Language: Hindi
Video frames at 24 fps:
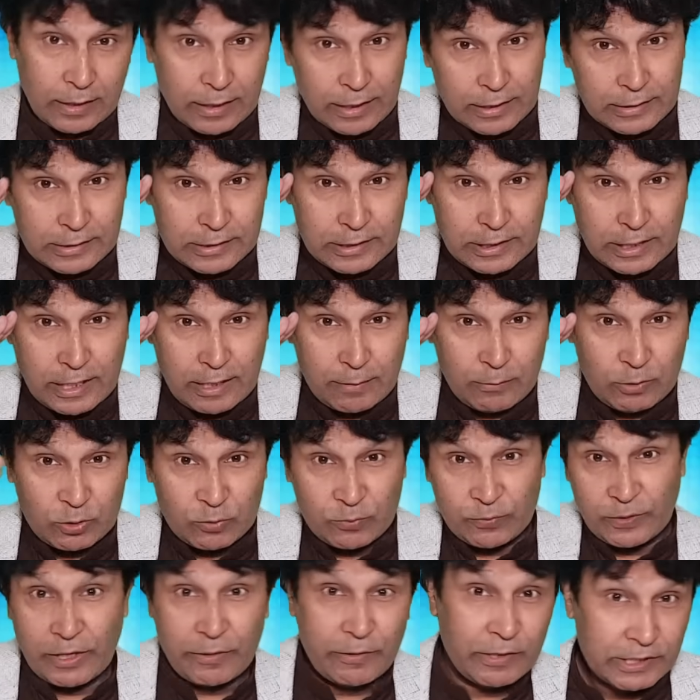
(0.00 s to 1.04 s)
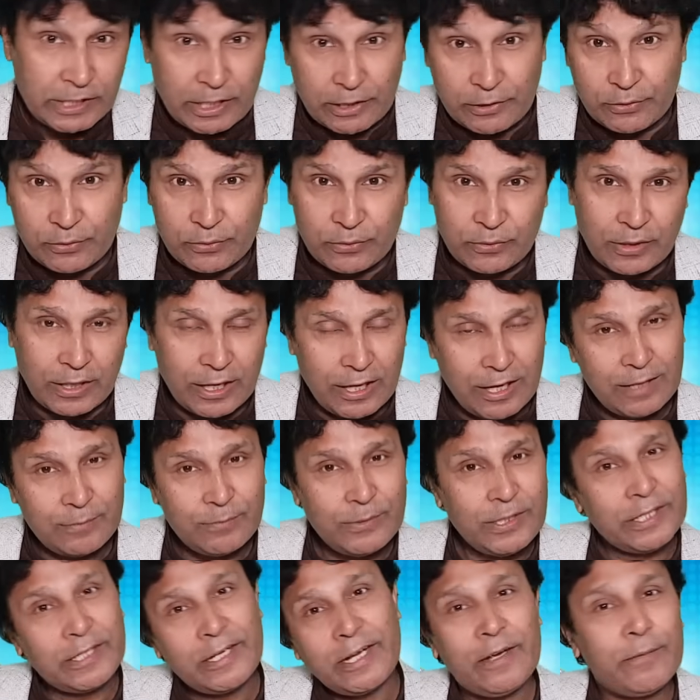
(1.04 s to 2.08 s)
अस्सलाम वालेकुम प्यारे पाकिस्तानियों आप
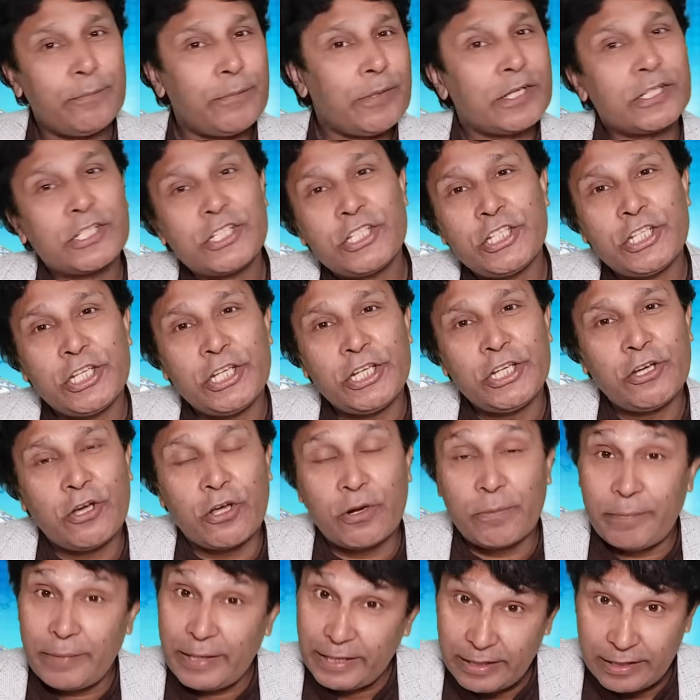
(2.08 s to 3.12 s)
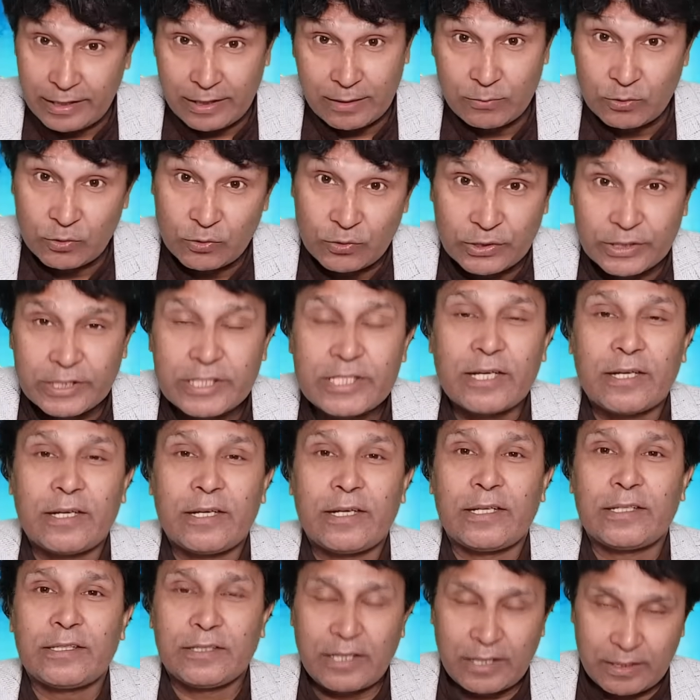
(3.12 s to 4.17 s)
देख रहे हैं प्रक्षे और मैं आप लोगों के
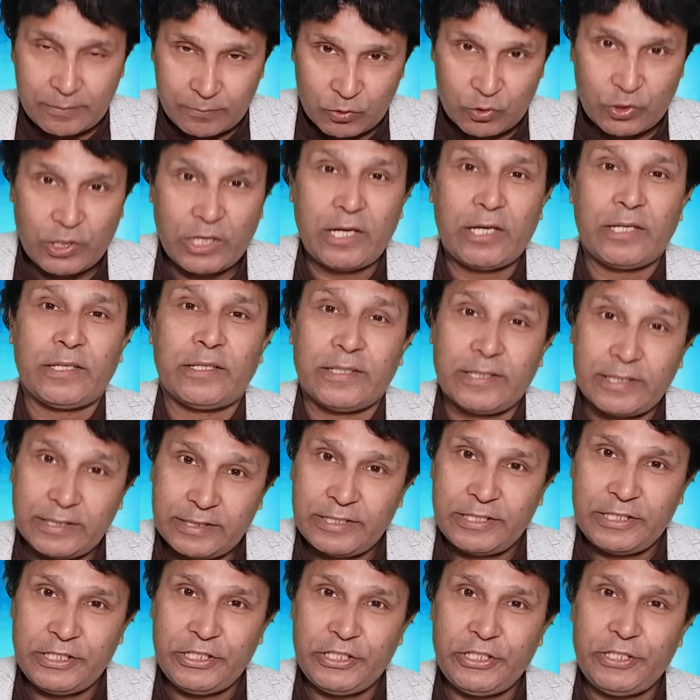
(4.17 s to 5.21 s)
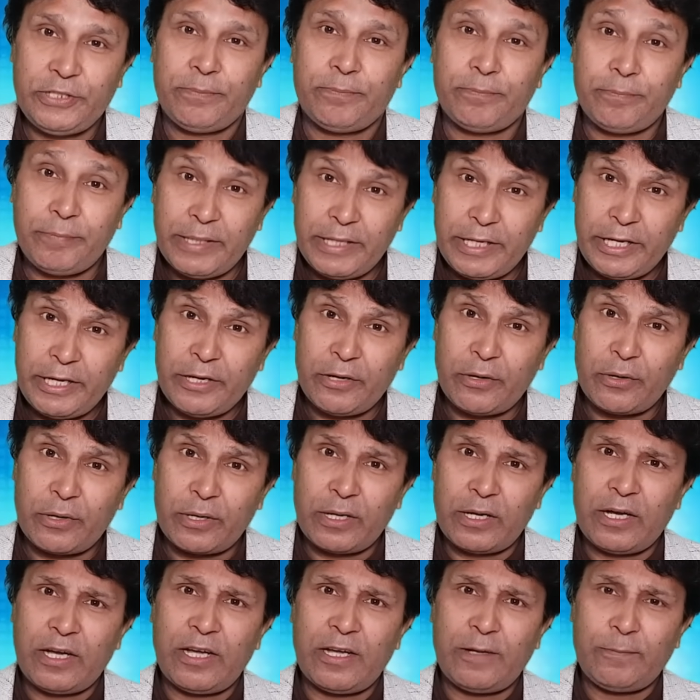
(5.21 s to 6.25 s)
साथ अरमोगान अक्सी मेरे और
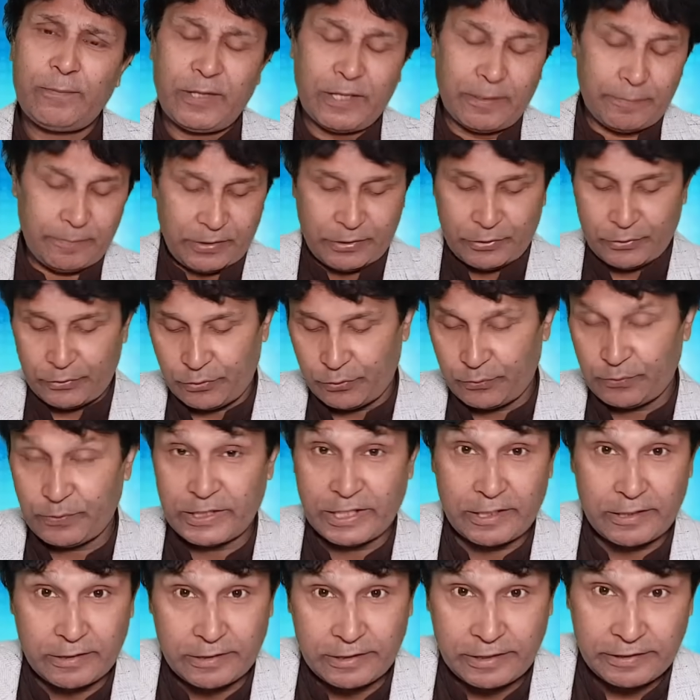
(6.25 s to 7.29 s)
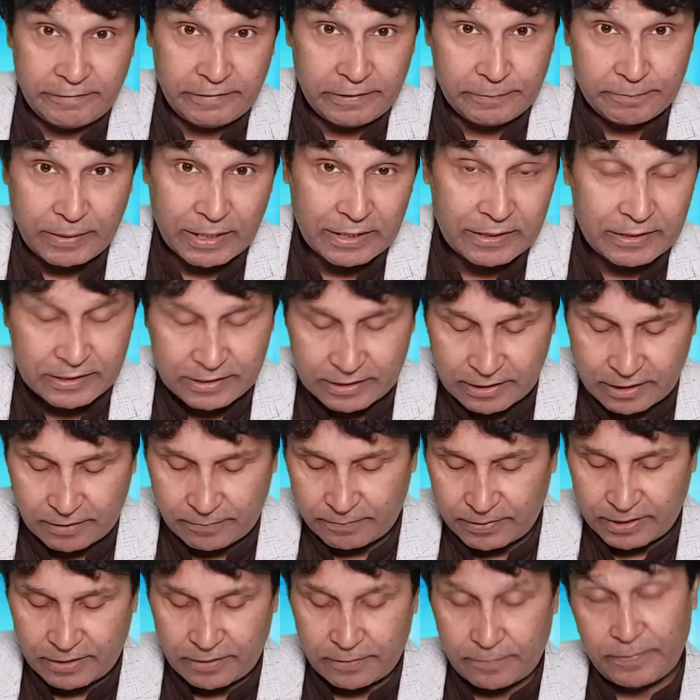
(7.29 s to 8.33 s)
आपके अपने यूट्यूब चैनल टीवी पाकिस्तान
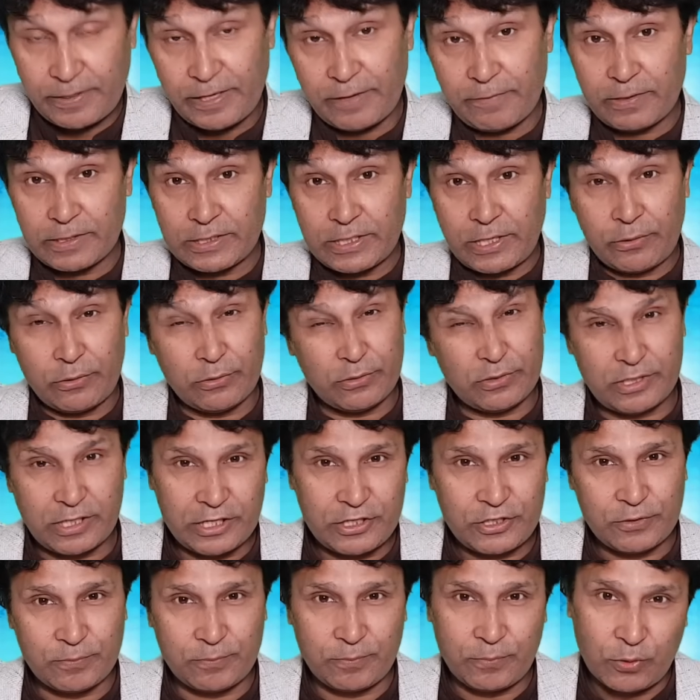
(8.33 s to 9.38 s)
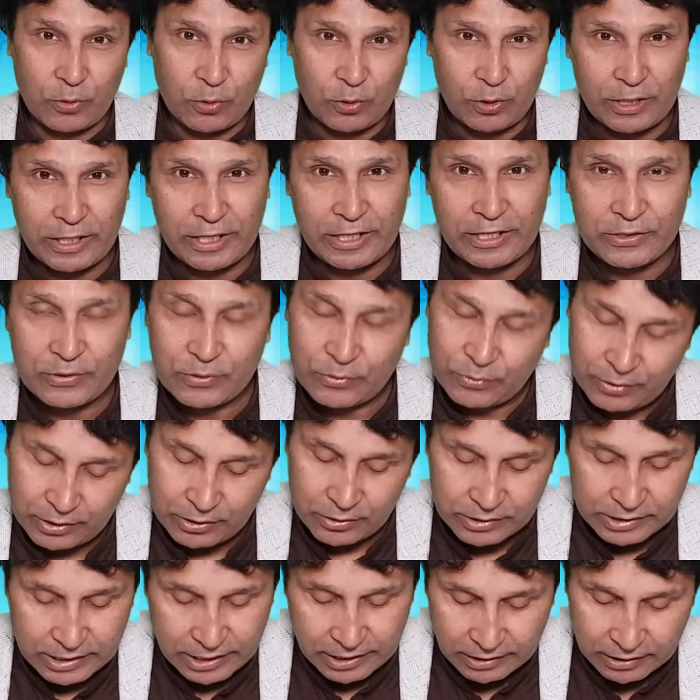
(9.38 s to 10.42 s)
पर प्यारे पाकिस्तानियों सच बोलने सुनने
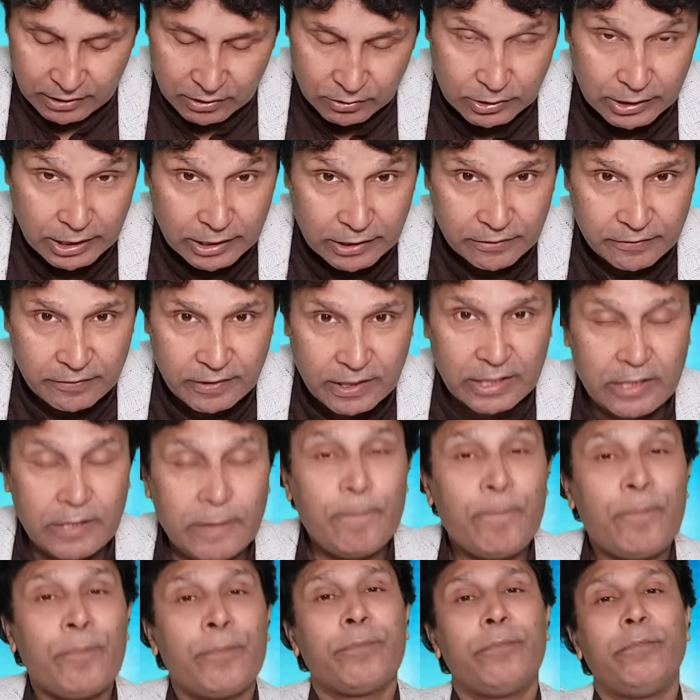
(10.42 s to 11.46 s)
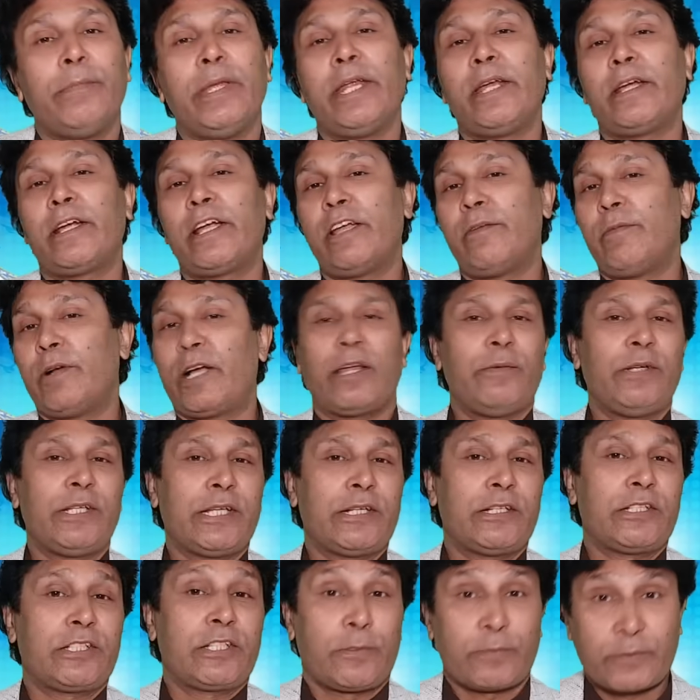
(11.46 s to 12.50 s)
और सहने का रखने वाले मेरे कहे बगैर भी
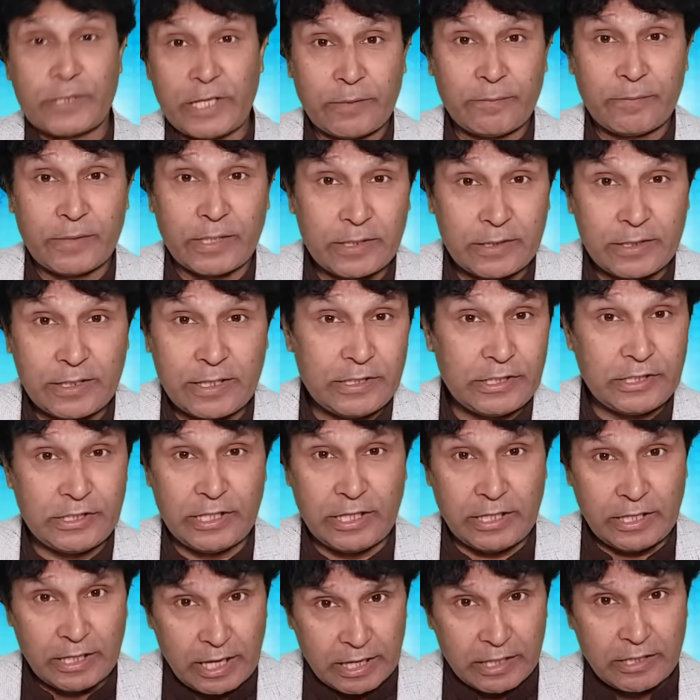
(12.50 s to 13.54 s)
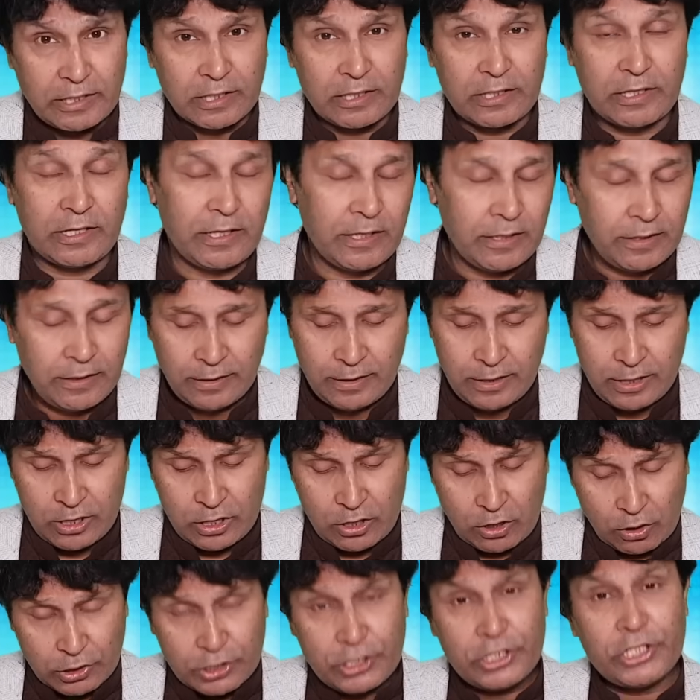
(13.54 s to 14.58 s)
चैनल सब्सक्राइब करते हैं चीज़ें लाइक करते हैं
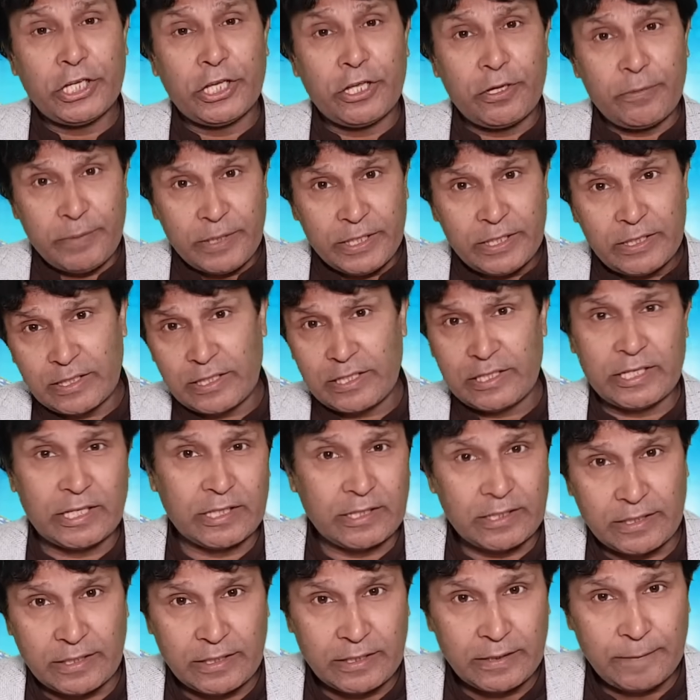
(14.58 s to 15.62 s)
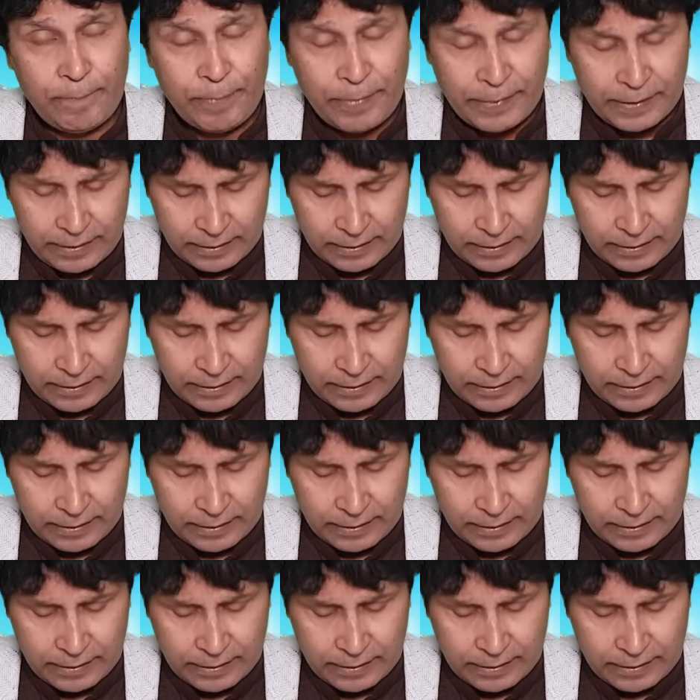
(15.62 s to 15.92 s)
और शेयर भी करते जाते हैं